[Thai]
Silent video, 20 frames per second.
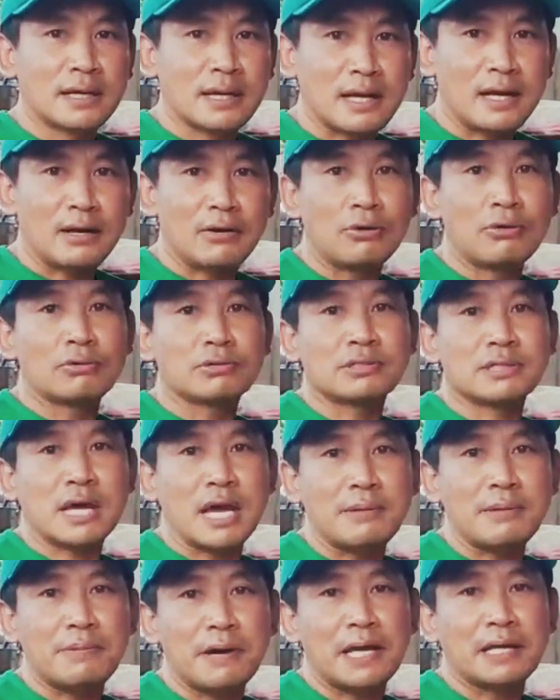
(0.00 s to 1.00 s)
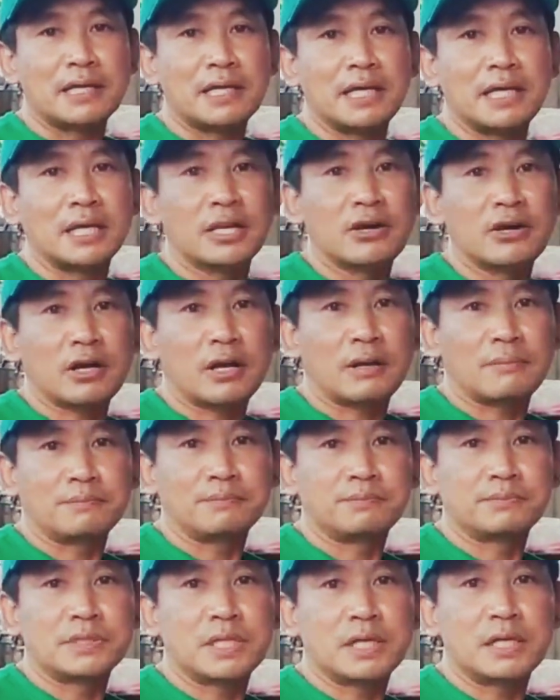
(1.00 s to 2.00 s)
เข่าสายท่านนี่นะครับ
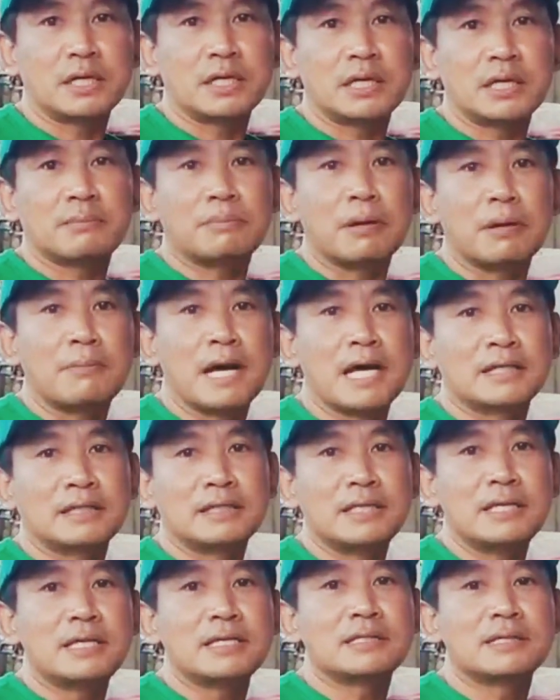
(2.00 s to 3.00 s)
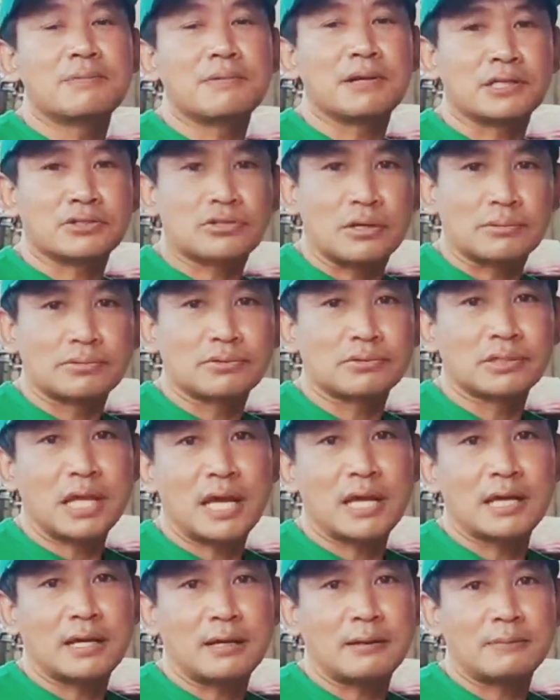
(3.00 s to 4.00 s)
เหลืออีกประมาณ20 กระสอบทุก
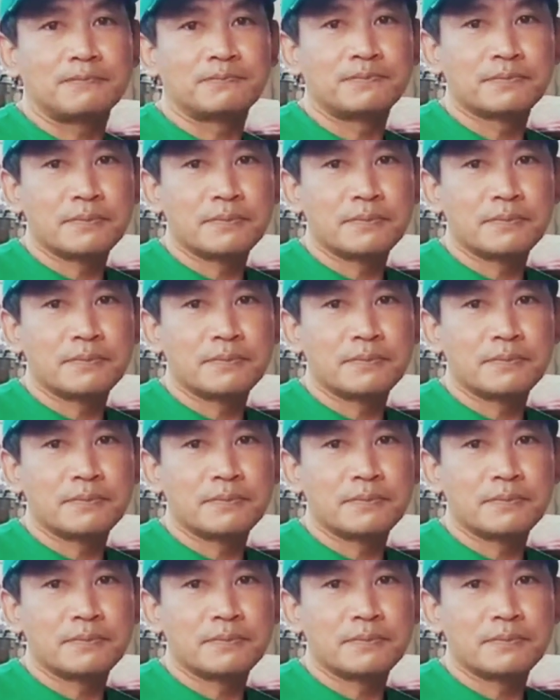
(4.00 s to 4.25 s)
ท่ายครั